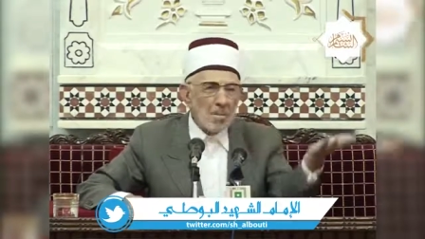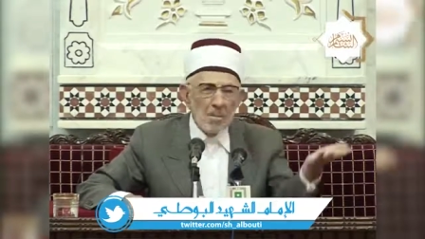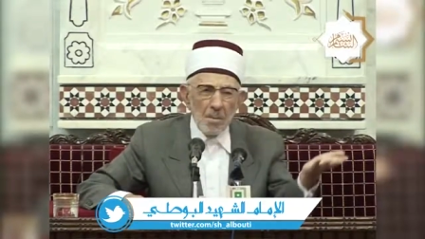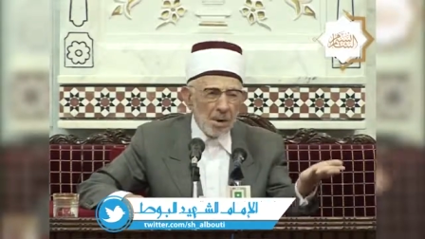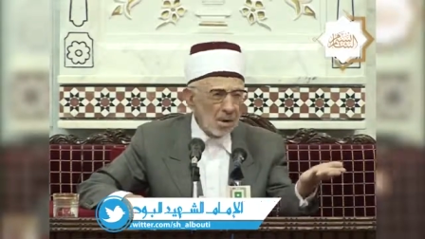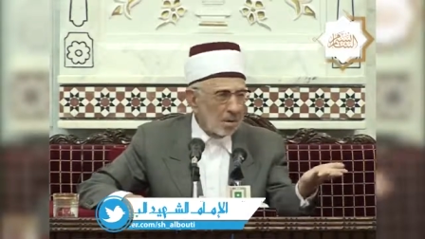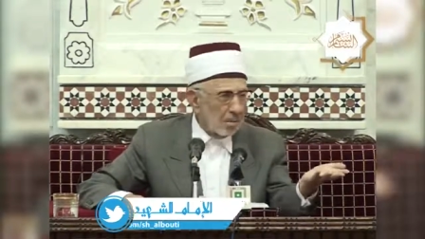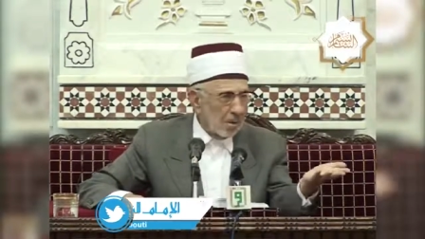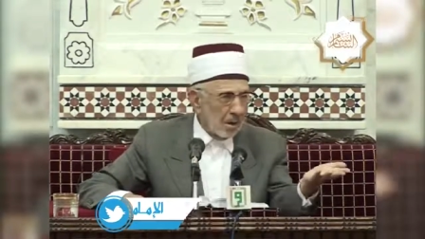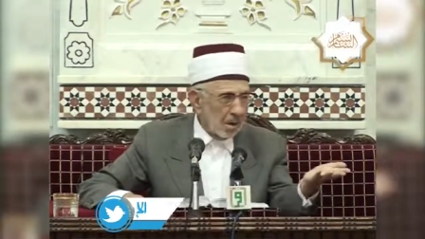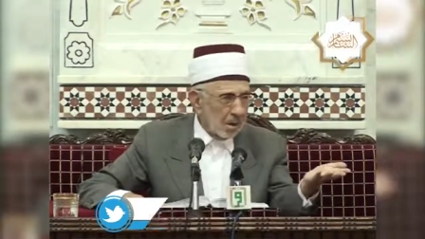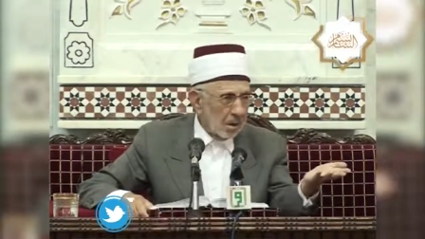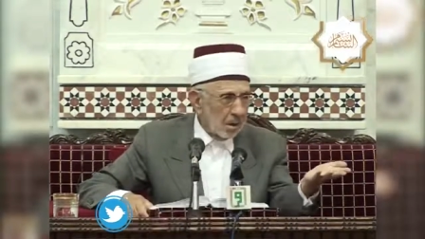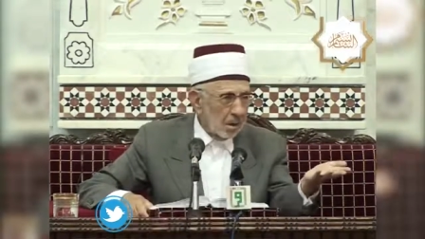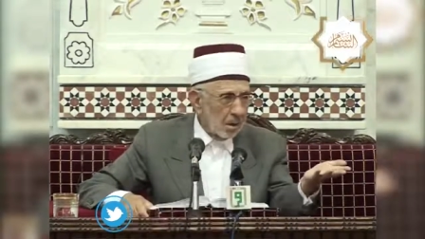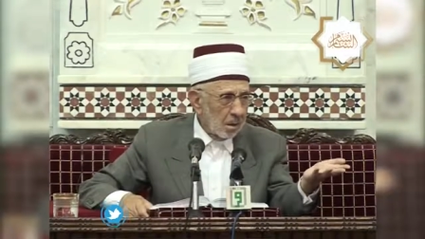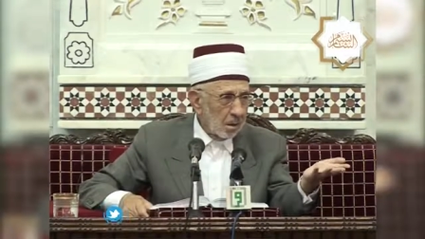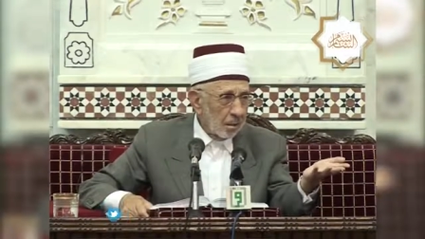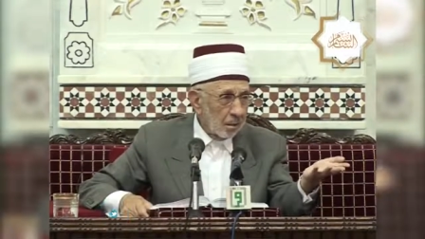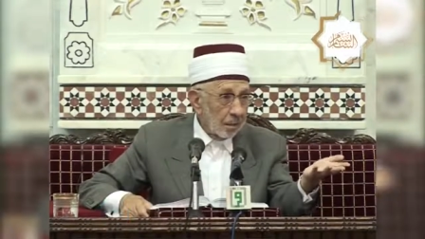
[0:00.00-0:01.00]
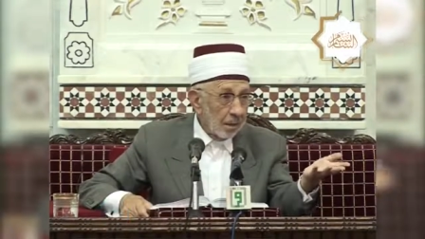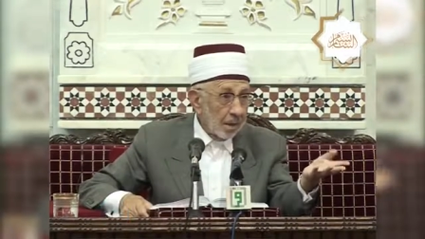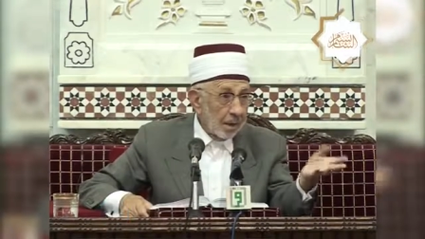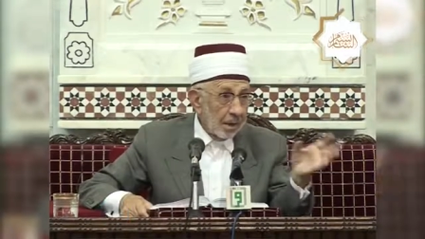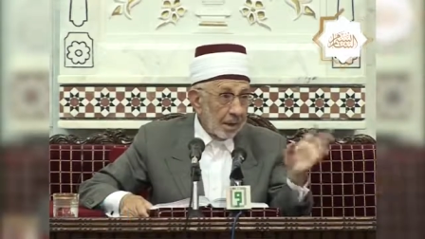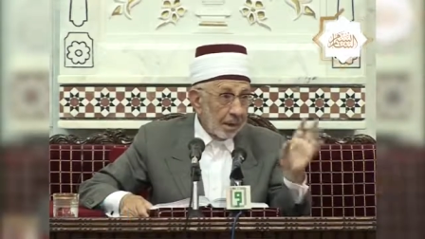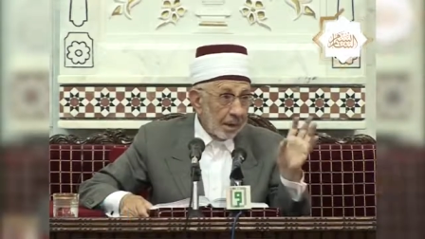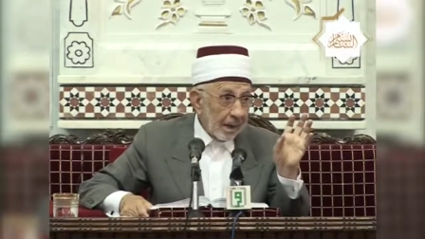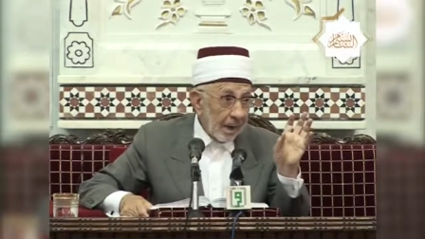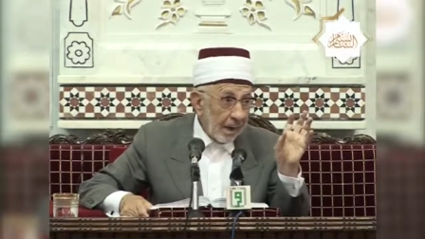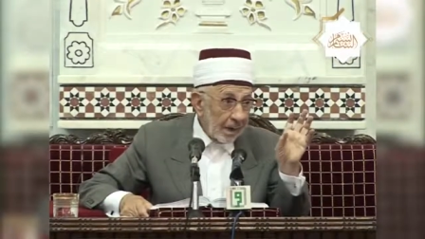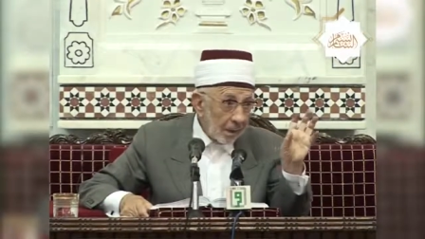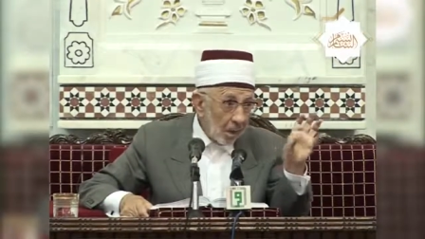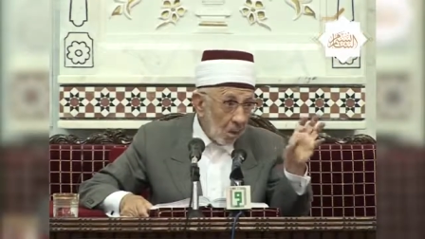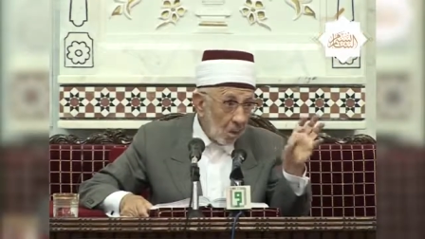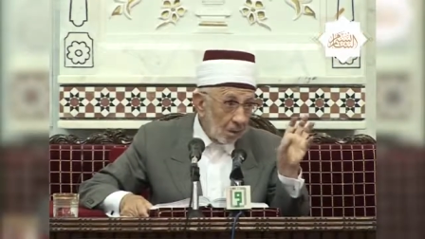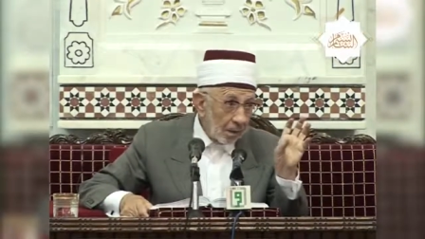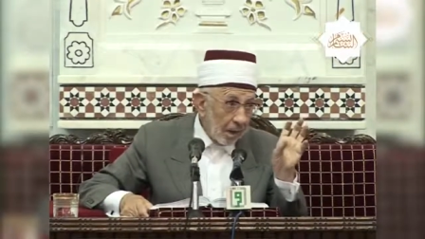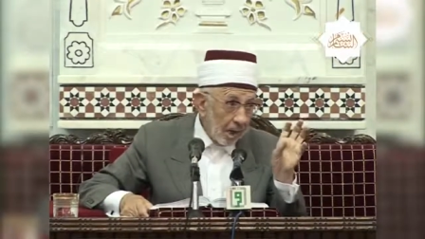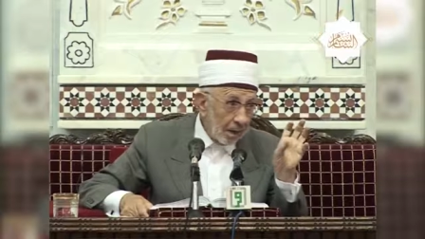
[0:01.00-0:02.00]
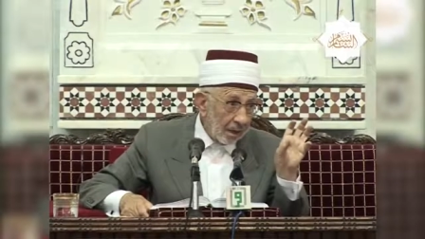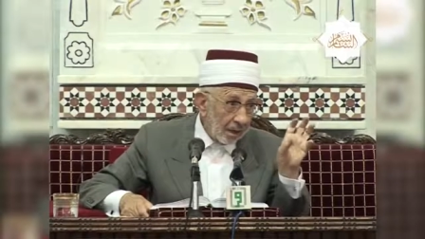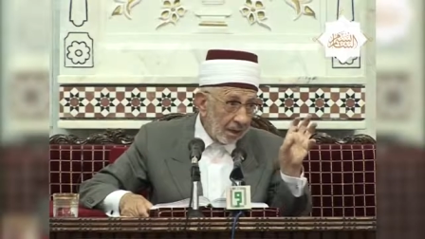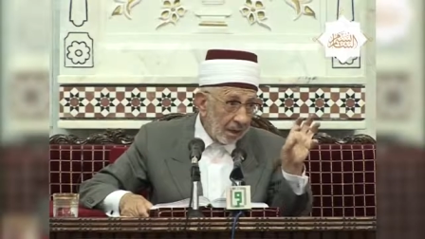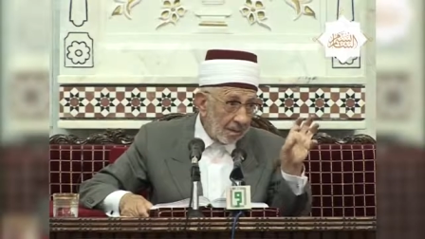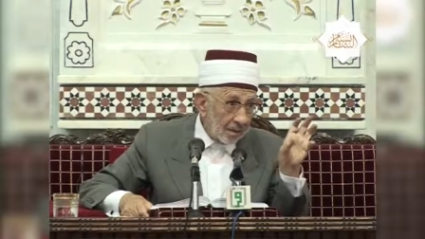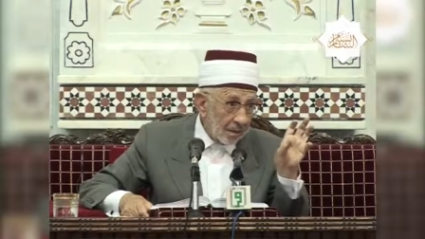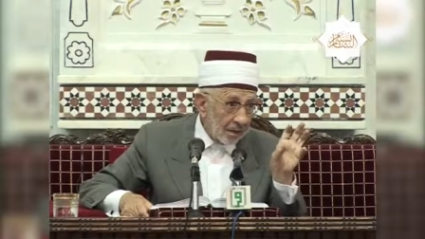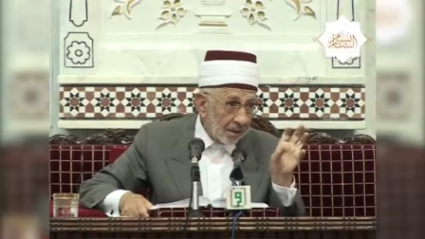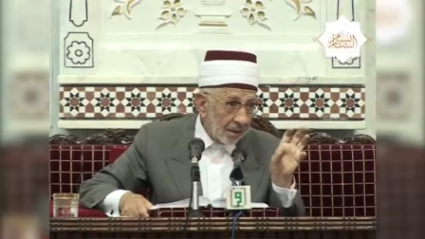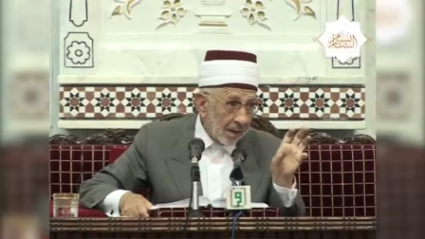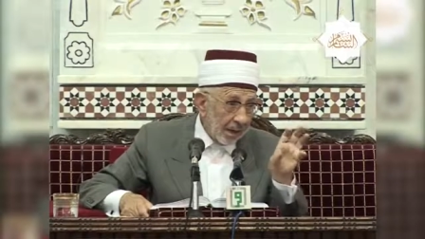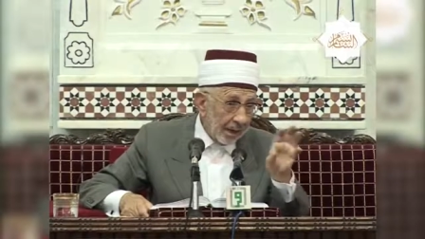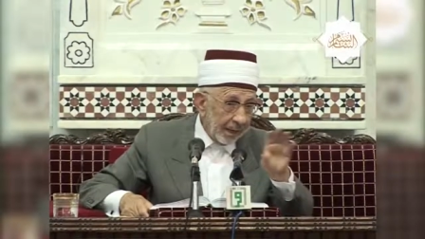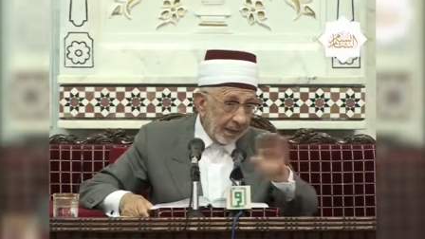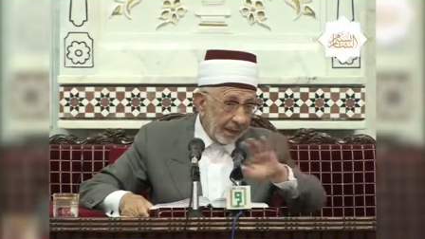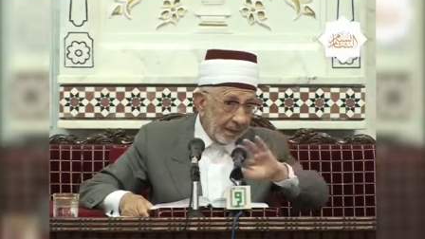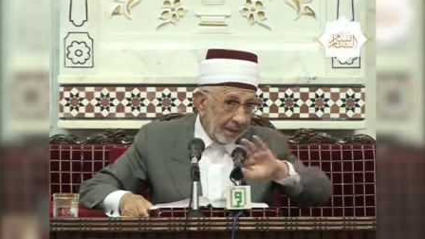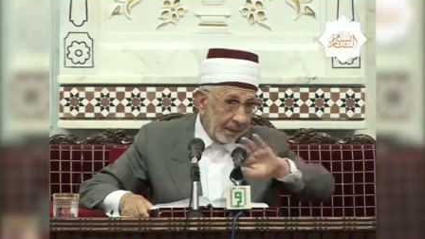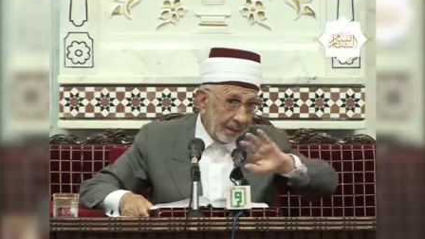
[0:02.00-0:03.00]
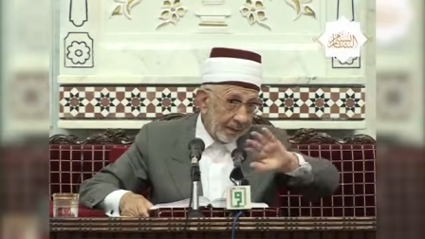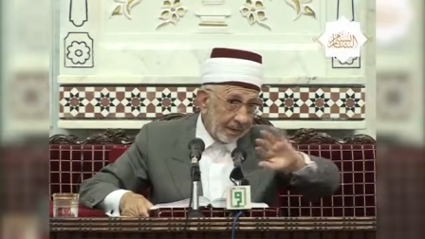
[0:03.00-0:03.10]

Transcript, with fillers: بربر كان هنالك مساع